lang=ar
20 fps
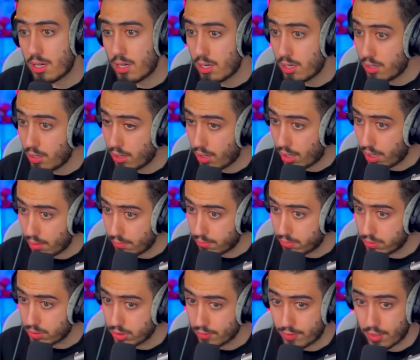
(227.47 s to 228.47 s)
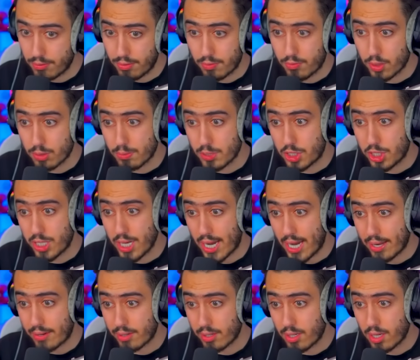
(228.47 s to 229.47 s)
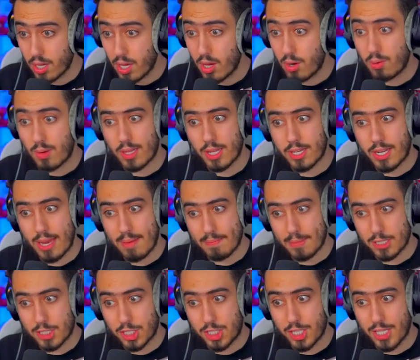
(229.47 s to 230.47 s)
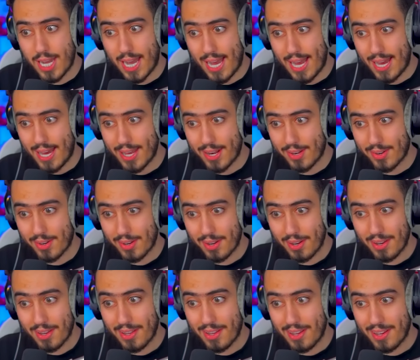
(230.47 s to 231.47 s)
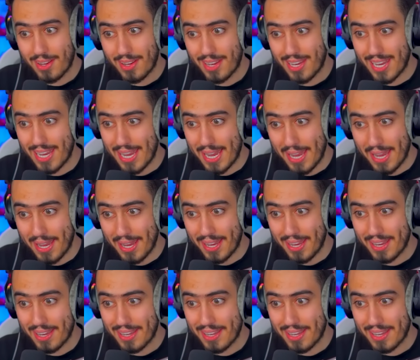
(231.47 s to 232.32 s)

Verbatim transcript: العب شوف كيف يفوت بالجدار والله يدمج الجدار ايه